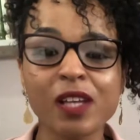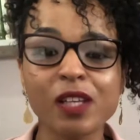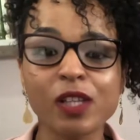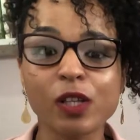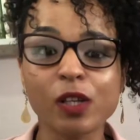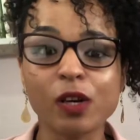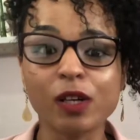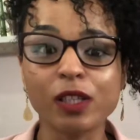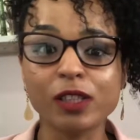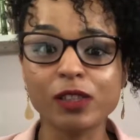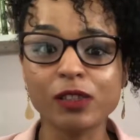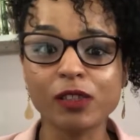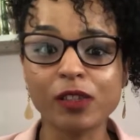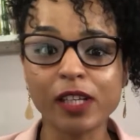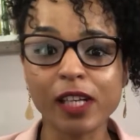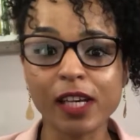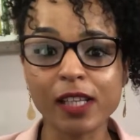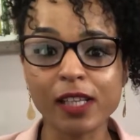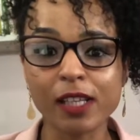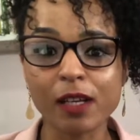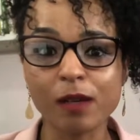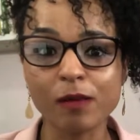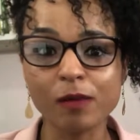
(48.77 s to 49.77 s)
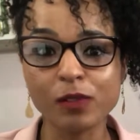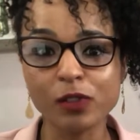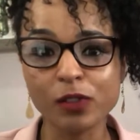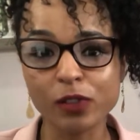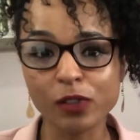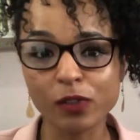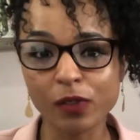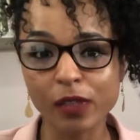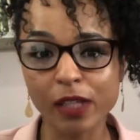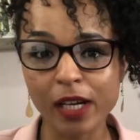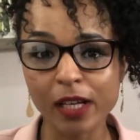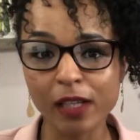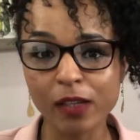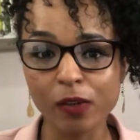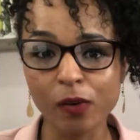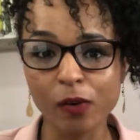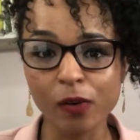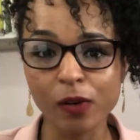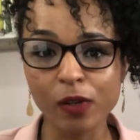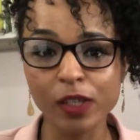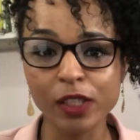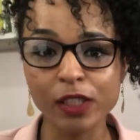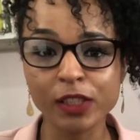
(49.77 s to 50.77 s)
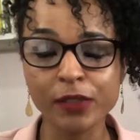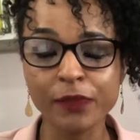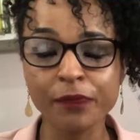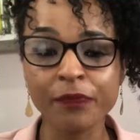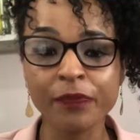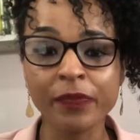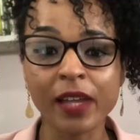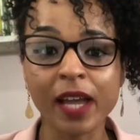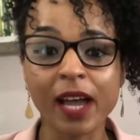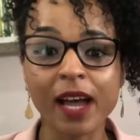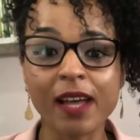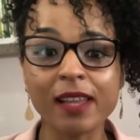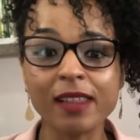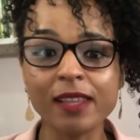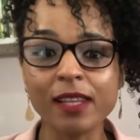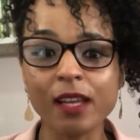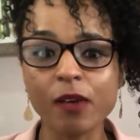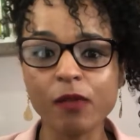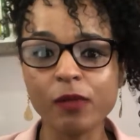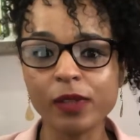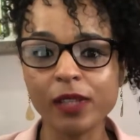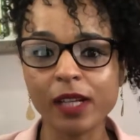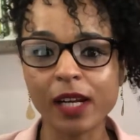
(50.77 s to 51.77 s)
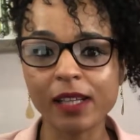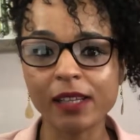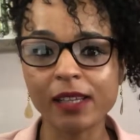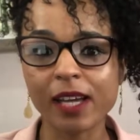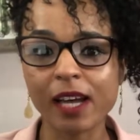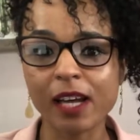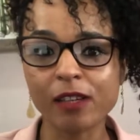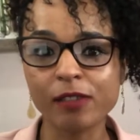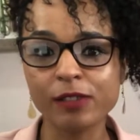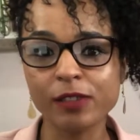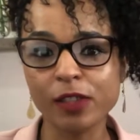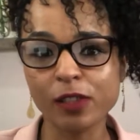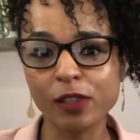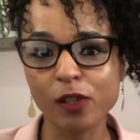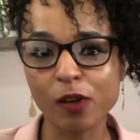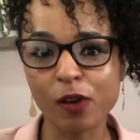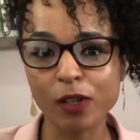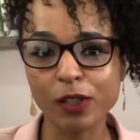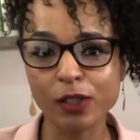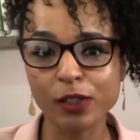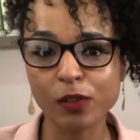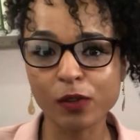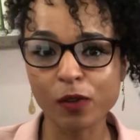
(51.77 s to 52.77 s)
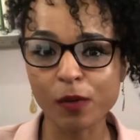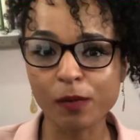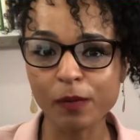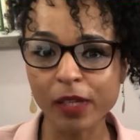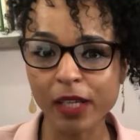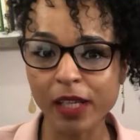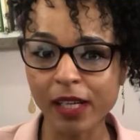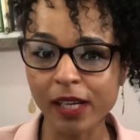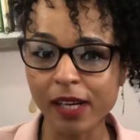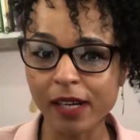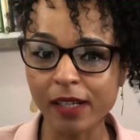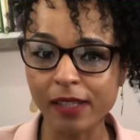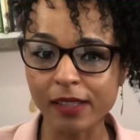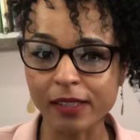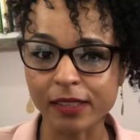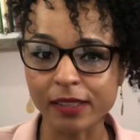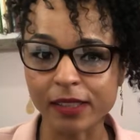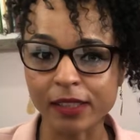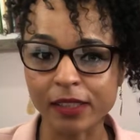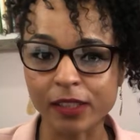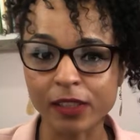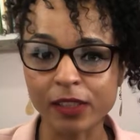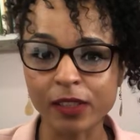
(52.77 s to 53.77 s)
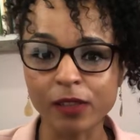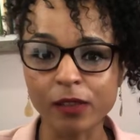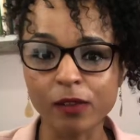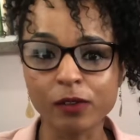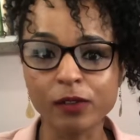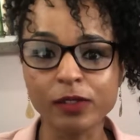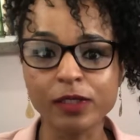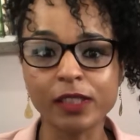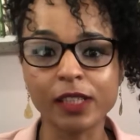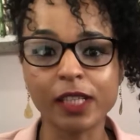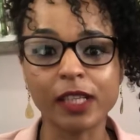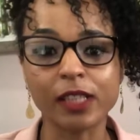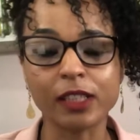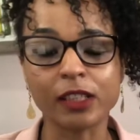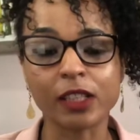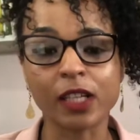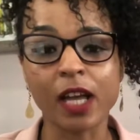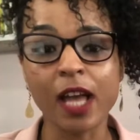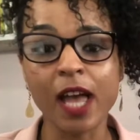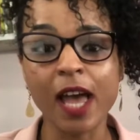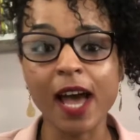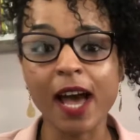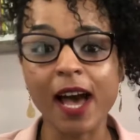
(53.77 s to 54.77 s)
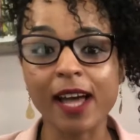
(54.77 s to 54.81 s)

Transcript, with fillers: nós orientamos os cuidadores a não tratar os idosos como crianças, ou seja,